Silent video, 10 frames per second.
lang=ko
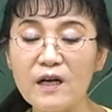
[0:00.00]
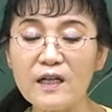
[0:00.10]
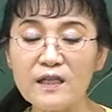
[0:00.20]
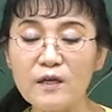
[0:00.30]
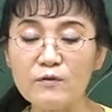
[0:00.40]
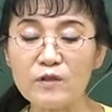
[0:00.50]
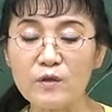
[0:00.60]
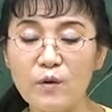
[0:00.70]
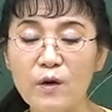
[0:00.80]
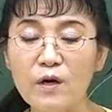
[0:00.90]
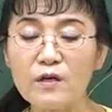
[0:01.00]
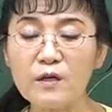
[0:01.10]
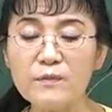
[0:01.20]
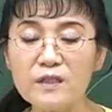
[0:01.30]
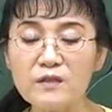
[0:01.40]
깔딱구도 있고
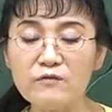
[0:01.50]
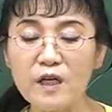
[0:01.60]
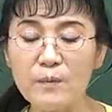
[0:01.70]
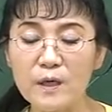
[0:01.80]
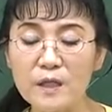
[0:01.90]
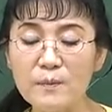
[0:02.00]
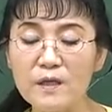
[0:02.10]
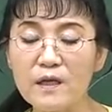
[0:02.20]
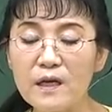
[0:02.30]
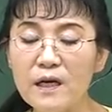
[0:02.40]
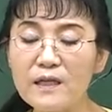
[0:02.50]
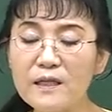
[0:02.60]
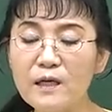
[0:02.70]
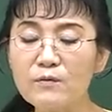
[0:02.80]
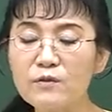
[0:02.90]
그럼 이제 우리가 보게 되면
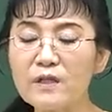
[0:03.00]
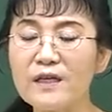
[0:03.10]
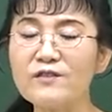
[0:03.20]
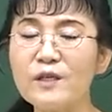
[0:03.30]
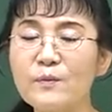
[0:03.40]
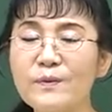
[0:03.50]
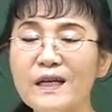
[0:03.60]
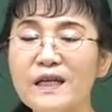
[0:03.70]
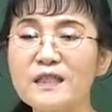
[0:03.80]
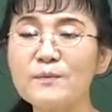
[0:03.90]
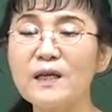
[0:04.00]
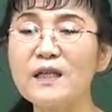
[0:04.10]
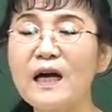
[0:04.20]
깔딱구는 나중에 보면 알겠지만